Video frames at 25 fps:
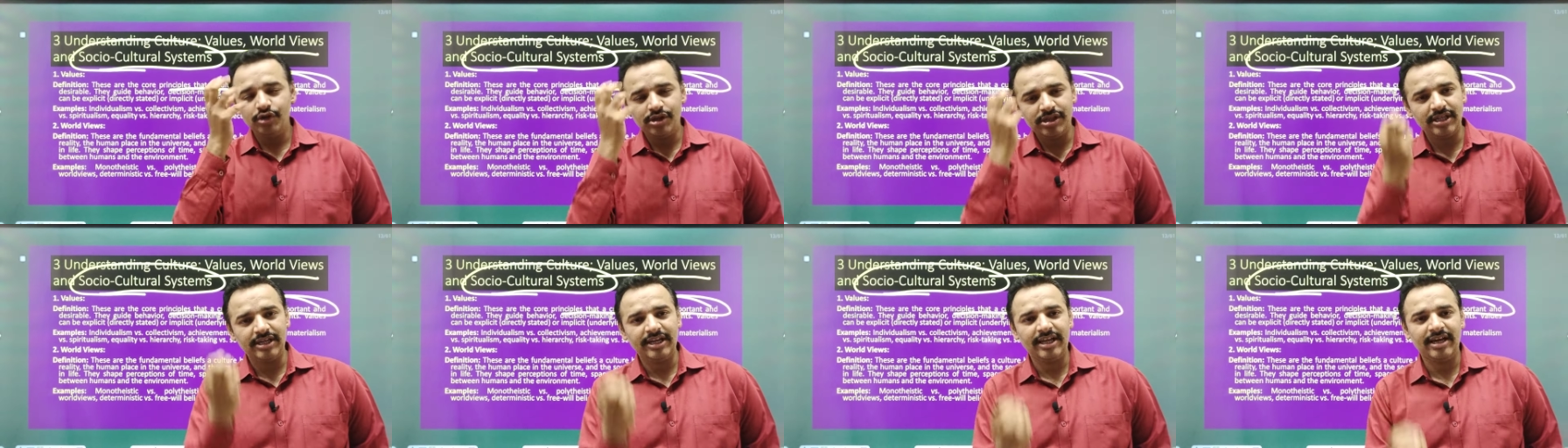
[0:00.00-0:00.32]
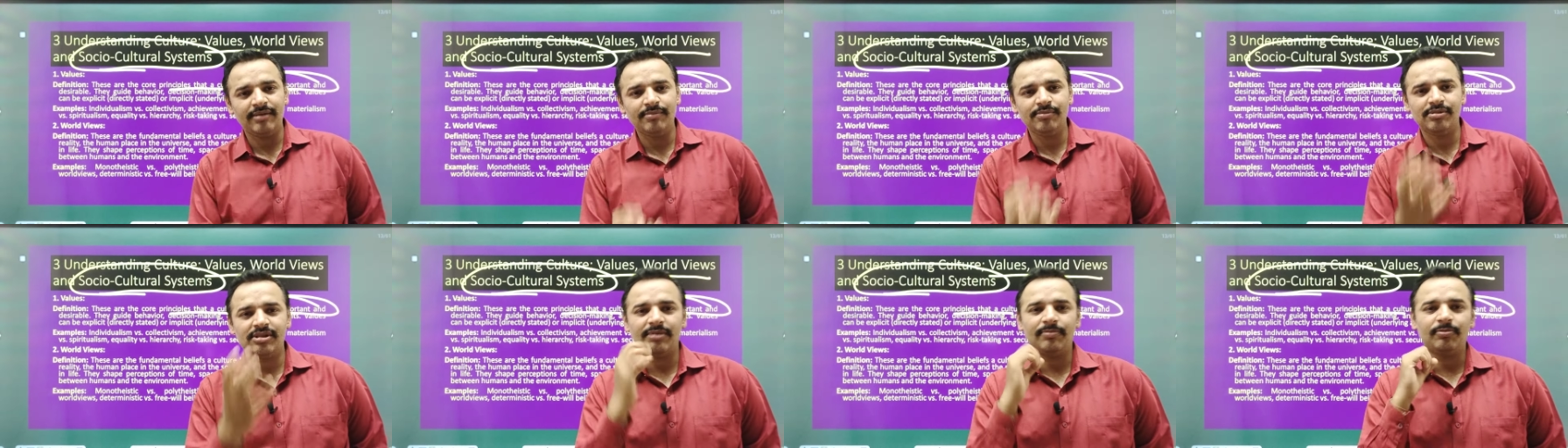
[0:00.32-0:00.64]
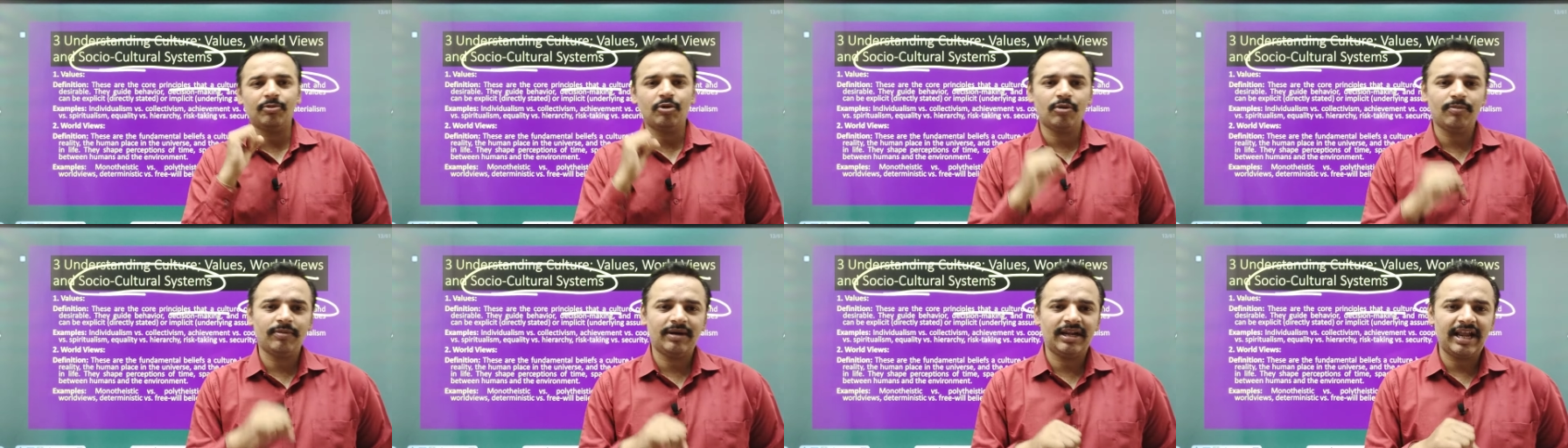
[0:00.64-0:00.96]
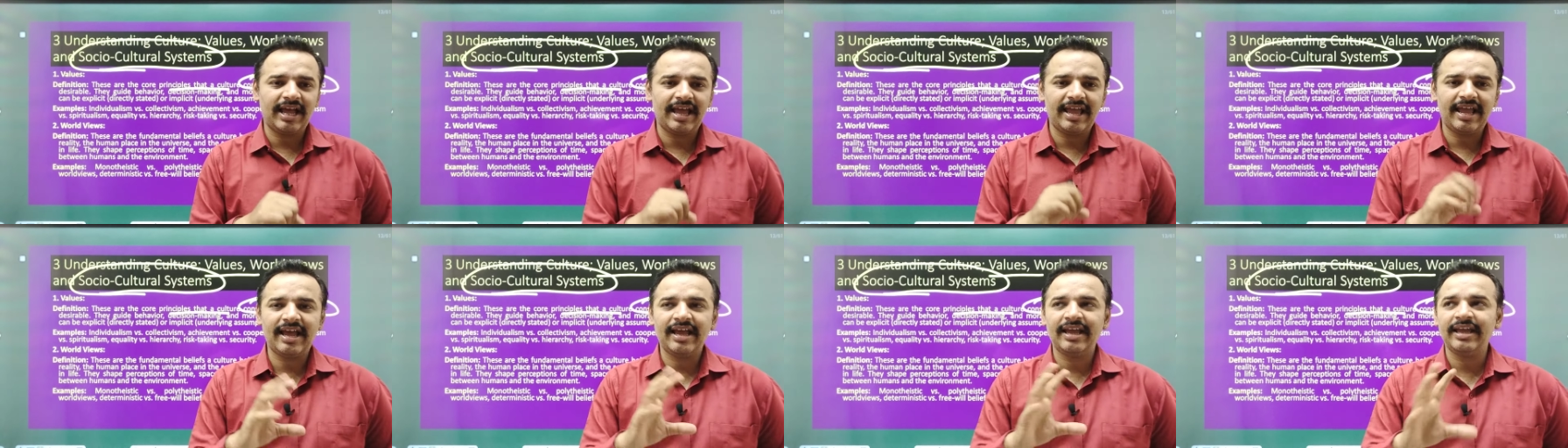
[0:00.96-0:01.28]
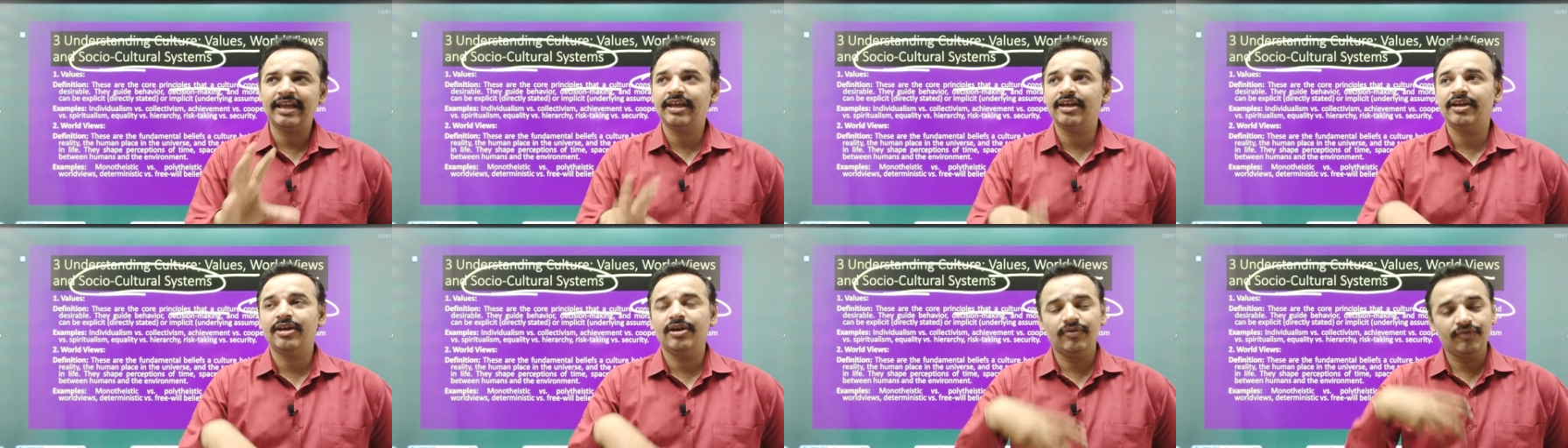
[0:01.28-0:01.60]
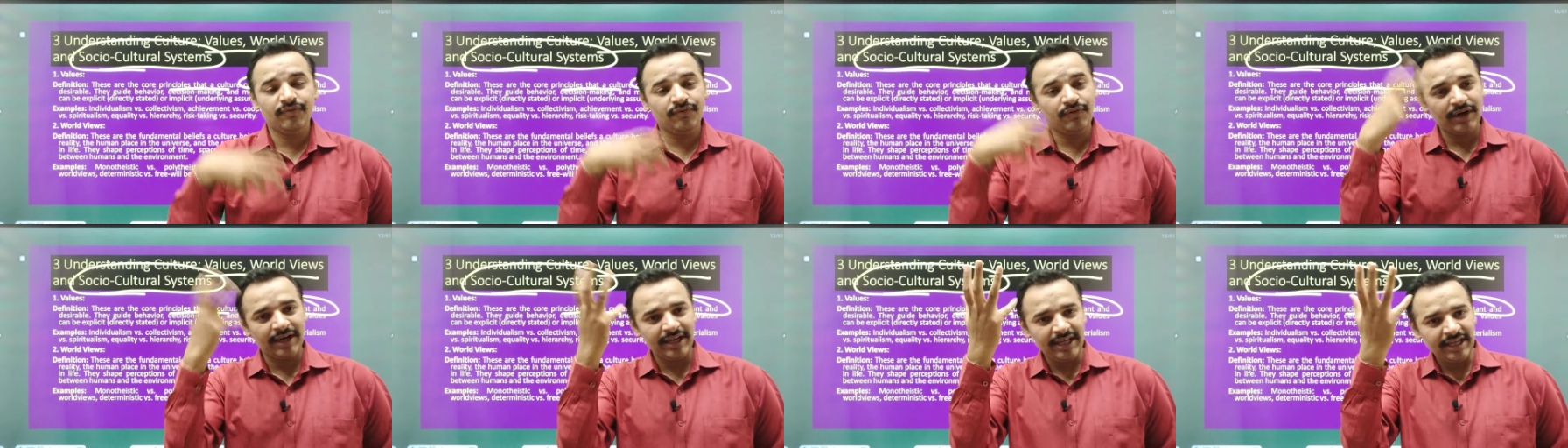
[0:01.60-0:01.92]
उसी ने हम सबको बनाया है
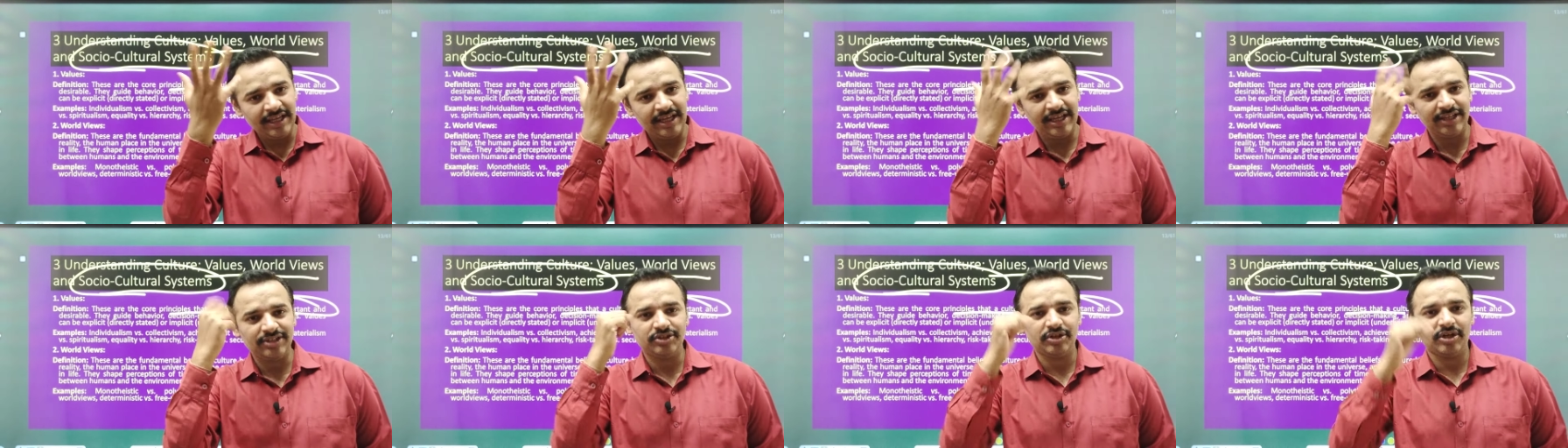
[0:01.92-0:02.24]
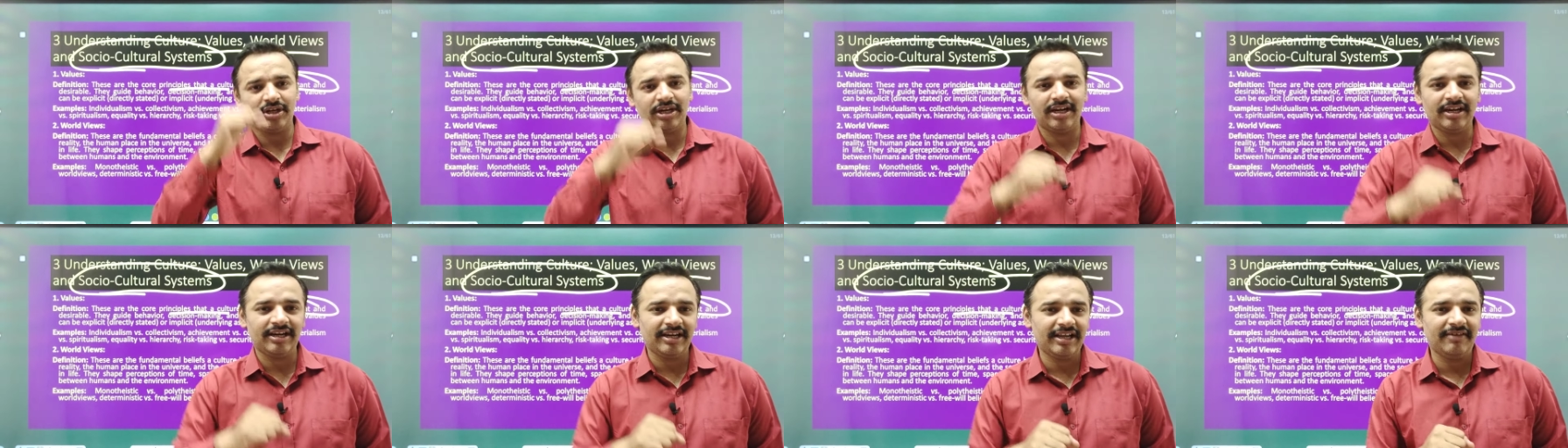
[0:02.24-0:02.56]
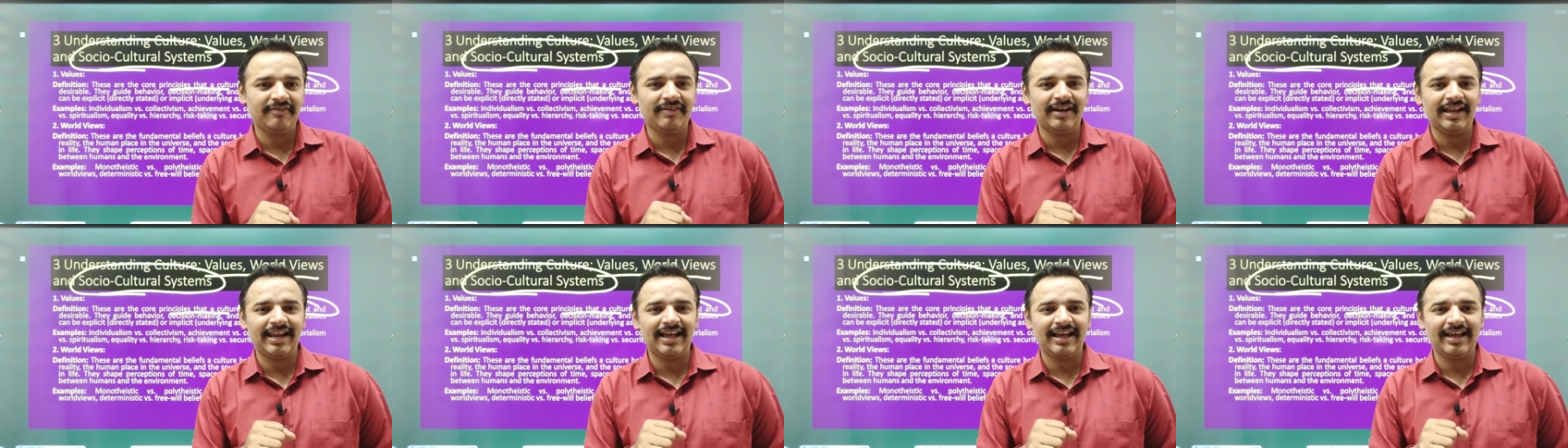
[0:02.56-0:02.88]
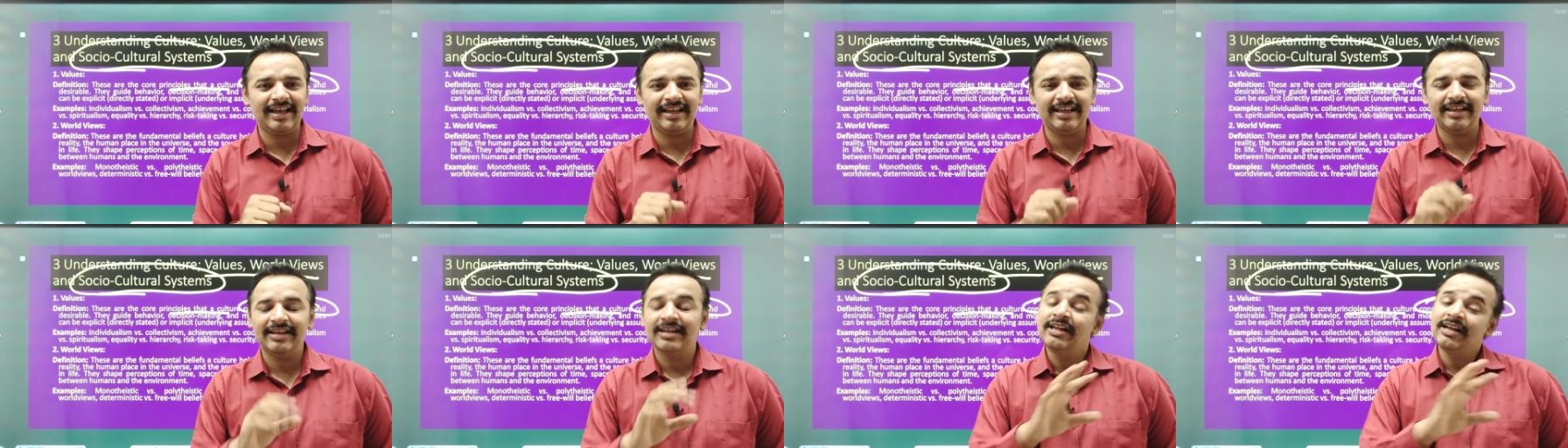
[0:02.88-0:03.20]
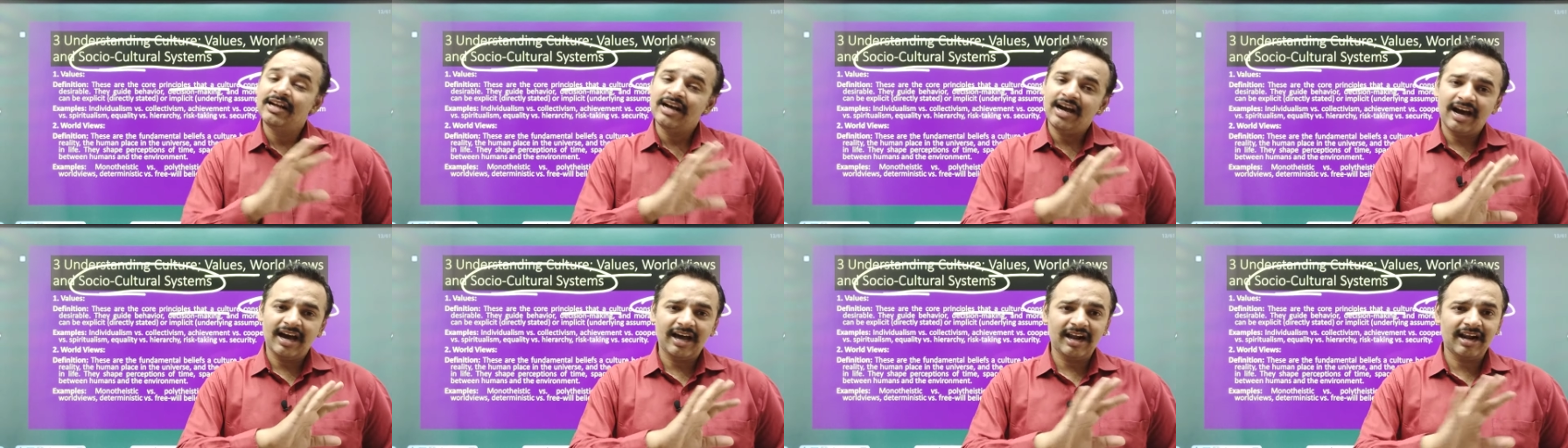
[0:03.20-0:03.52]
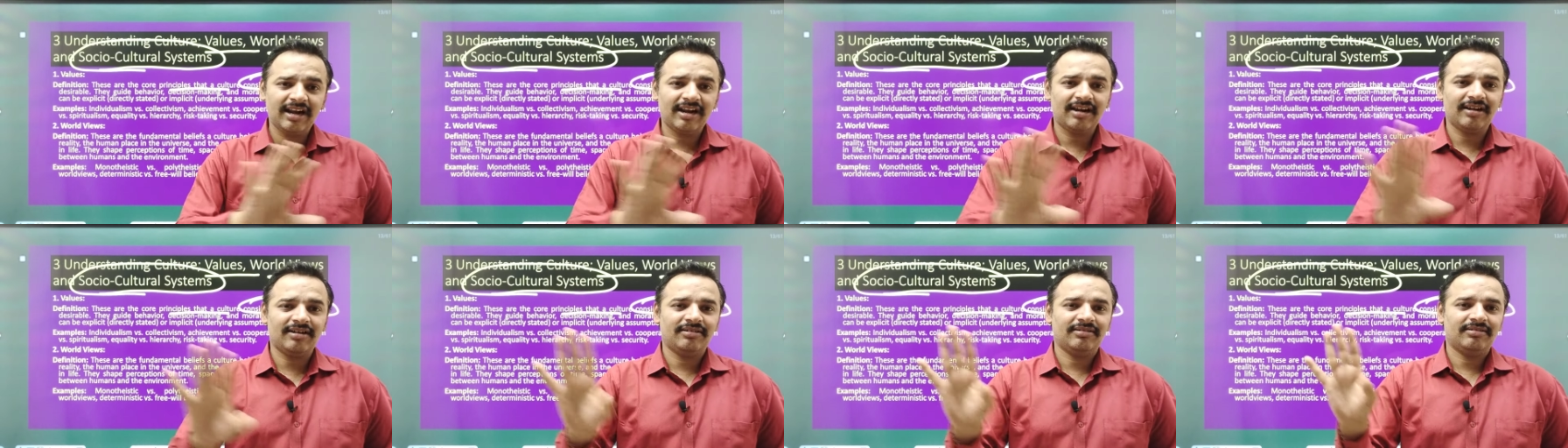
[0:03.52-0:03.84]
वही है जो करने वाला है
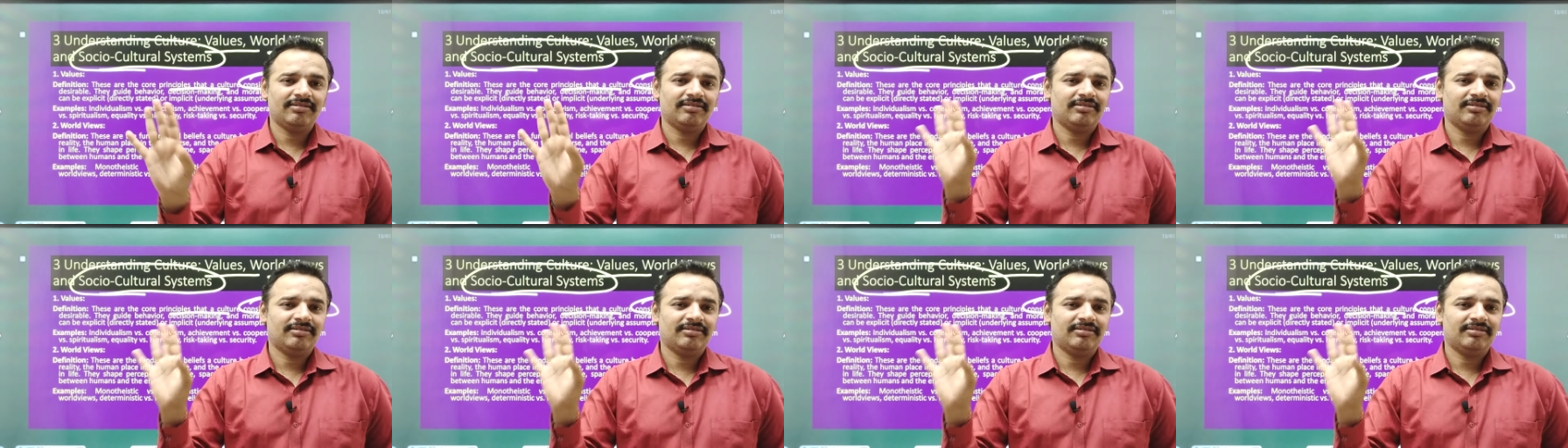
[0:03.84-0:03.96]
हर